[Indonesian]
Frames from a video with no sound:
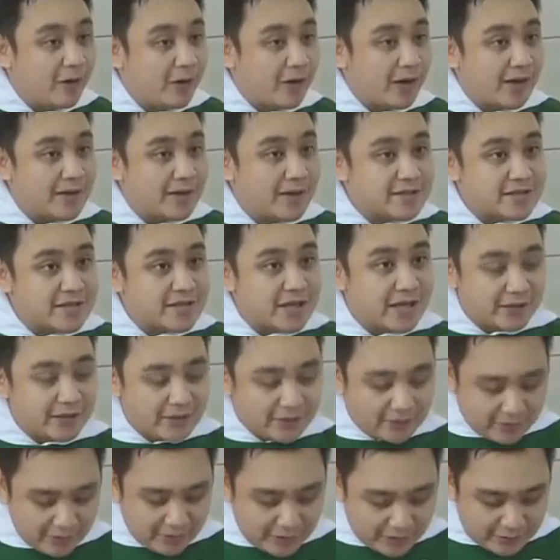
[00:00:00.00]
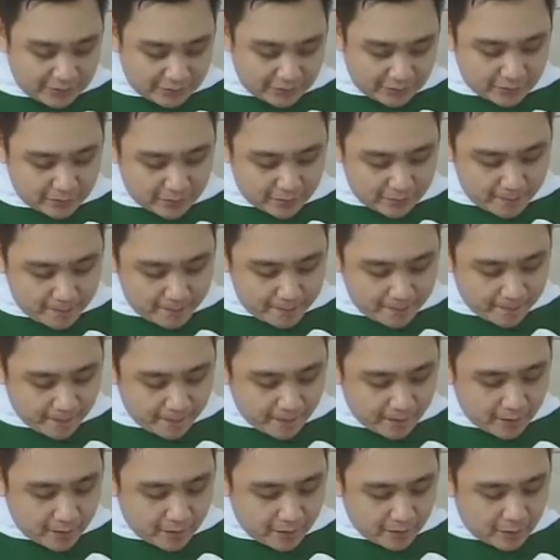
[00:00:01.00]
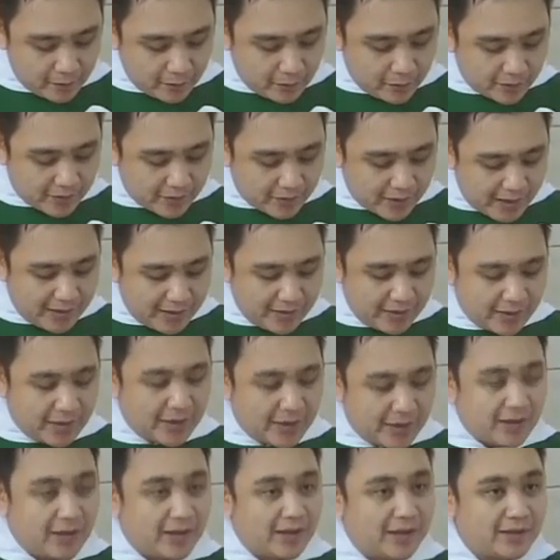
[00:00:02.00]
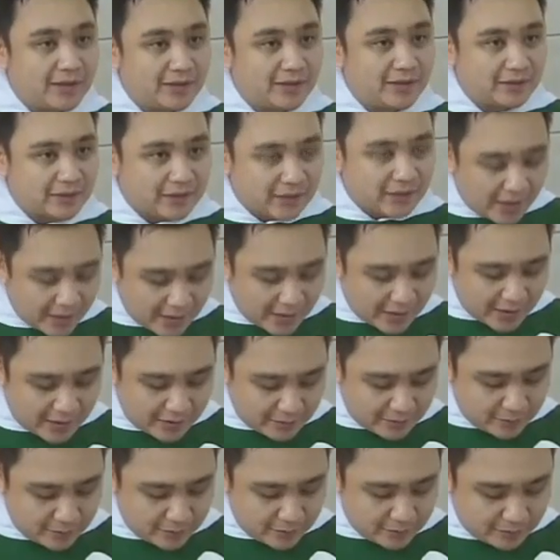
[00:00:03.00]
sakit itu, "Ulurkanlah tanganmu."